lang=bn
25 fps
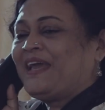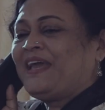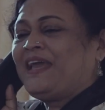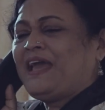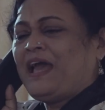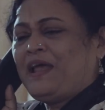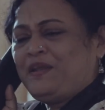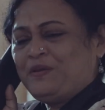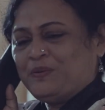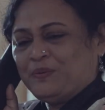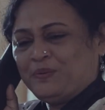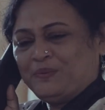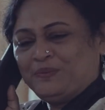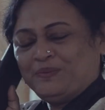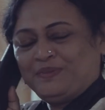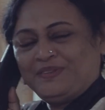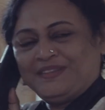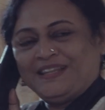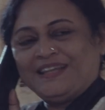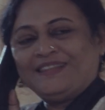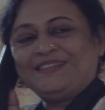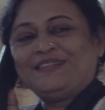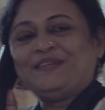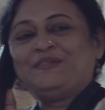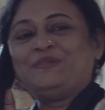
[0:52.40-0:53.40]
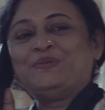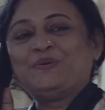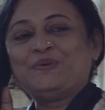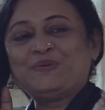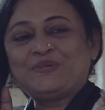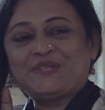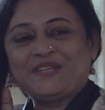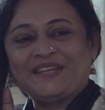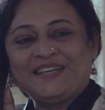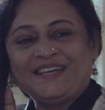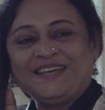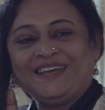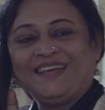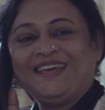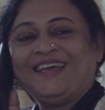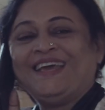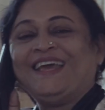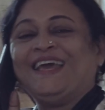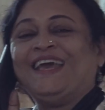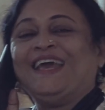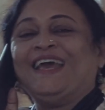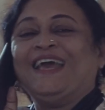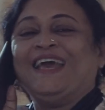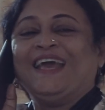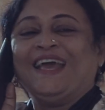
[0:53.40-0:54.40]
কেন তাতে দোষ কি
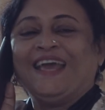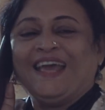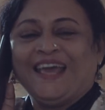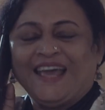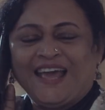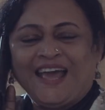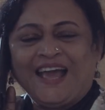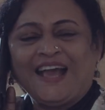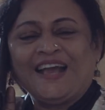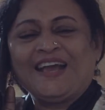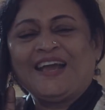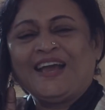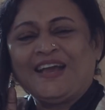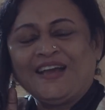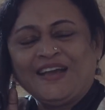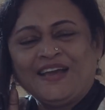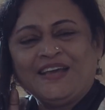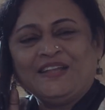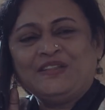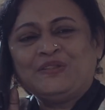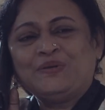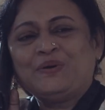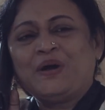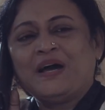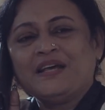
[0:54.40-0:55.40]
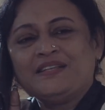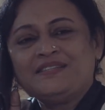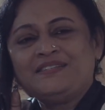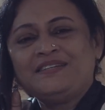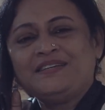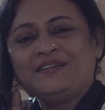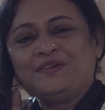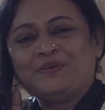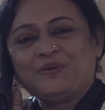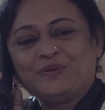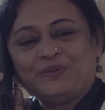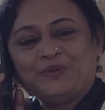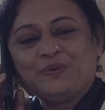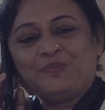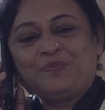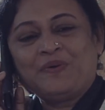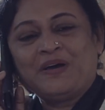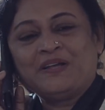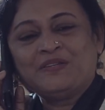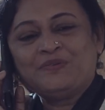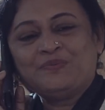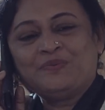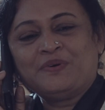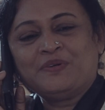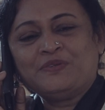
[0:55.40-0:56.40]
একা একাই তো আছি গত
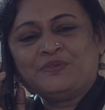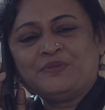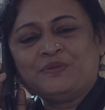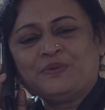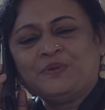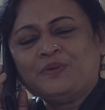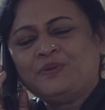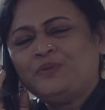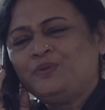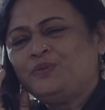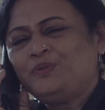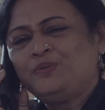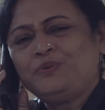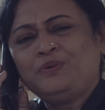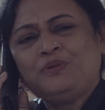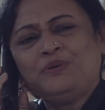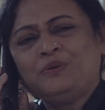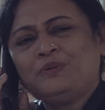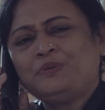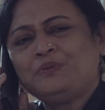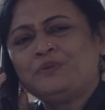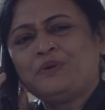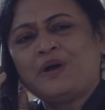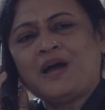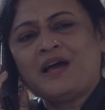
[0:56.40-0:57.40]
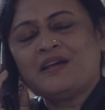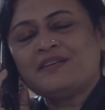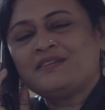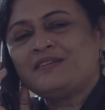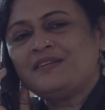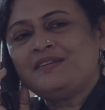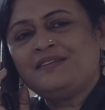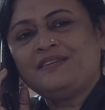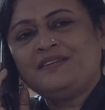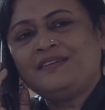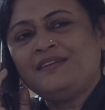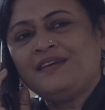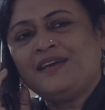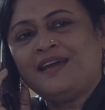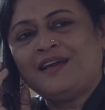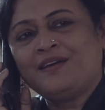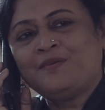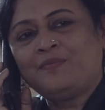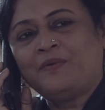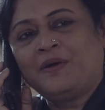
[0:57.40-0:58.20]
পাঁচ বছর তুইও তো আসিস নি